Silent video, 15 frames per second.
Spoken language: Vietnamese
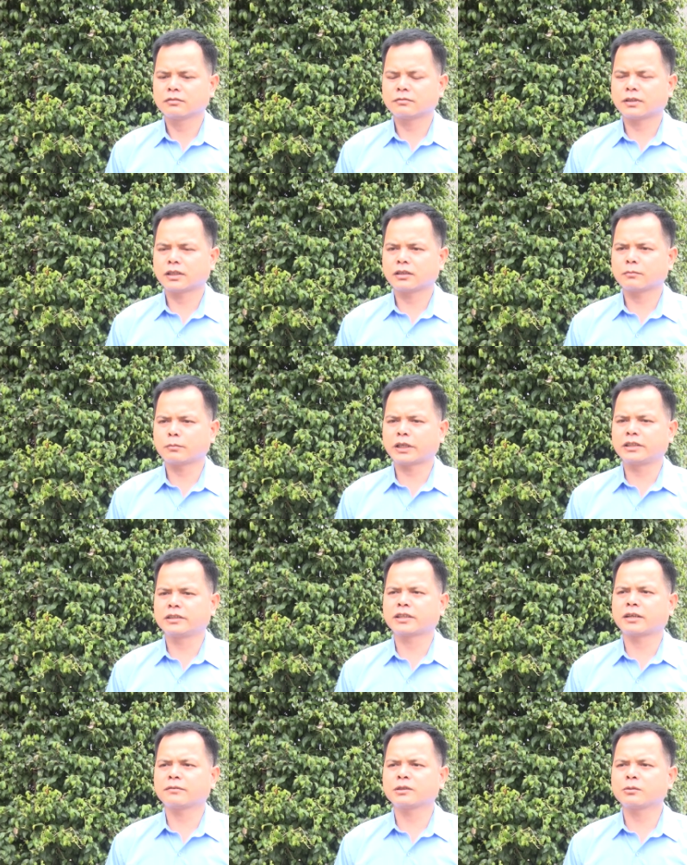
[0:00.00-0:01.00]
và 7
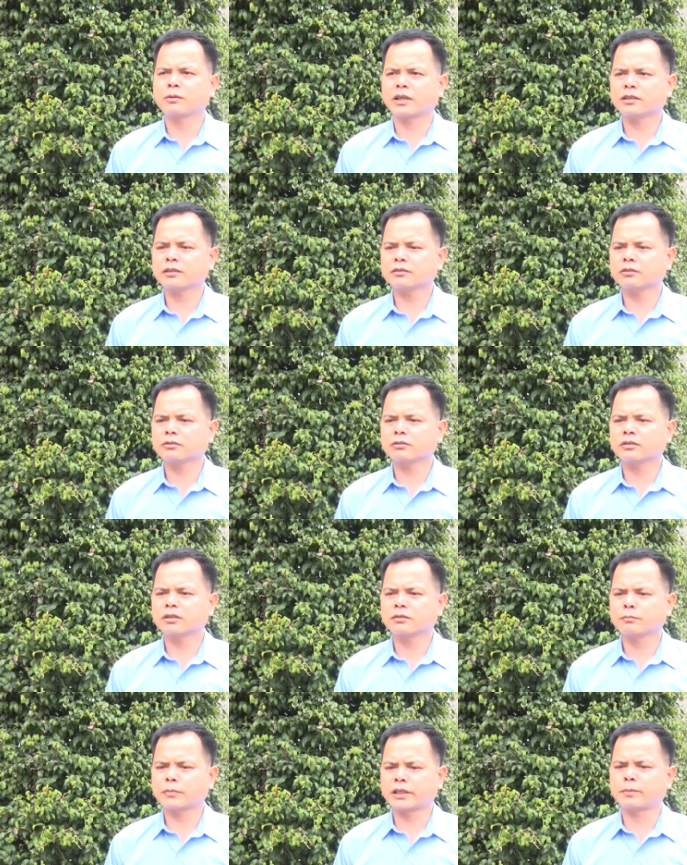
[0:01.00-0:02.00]
nhà văn hóa
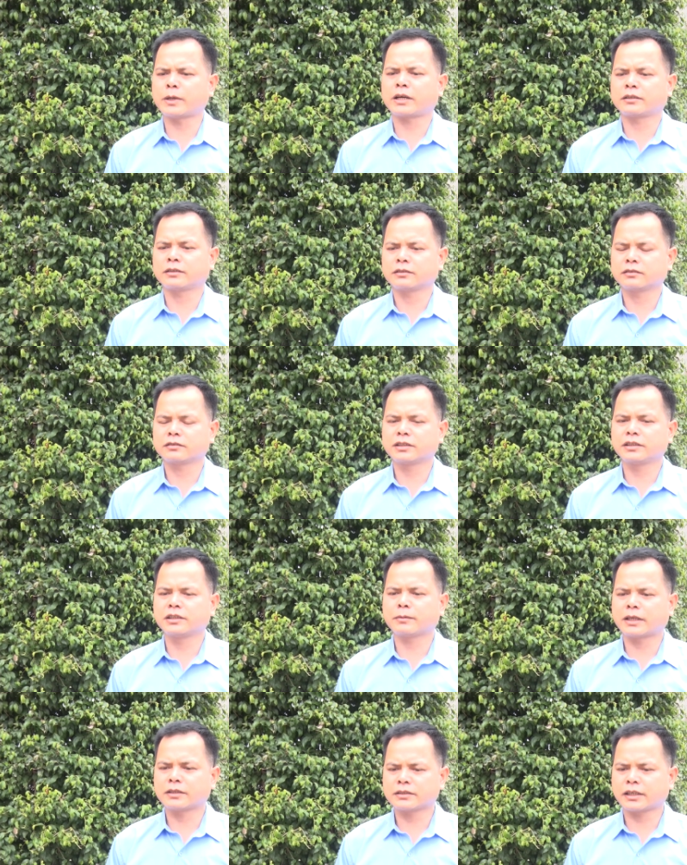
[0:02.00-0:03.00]
cho 7 bản trên
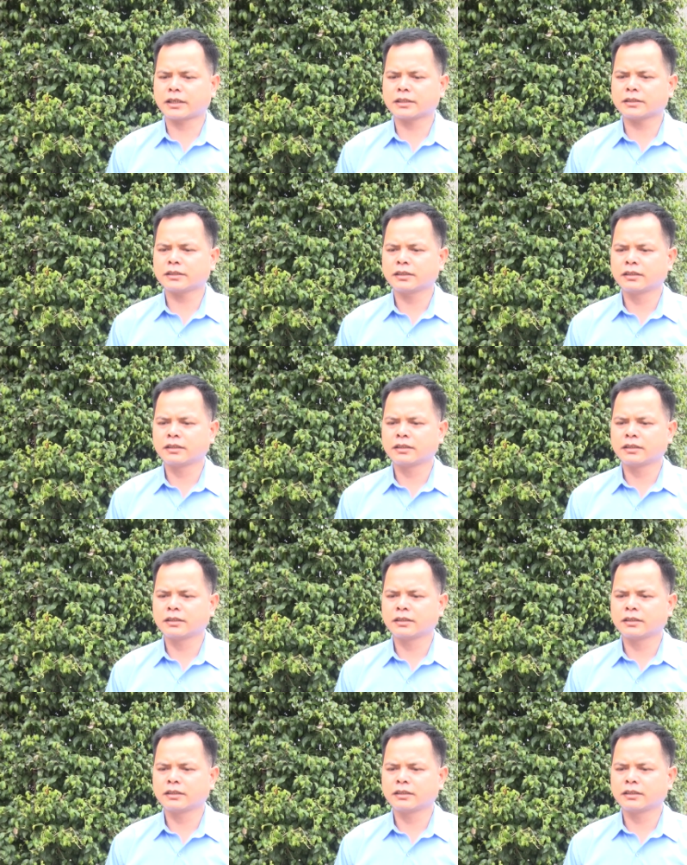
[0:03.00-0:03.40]
địa bàn xã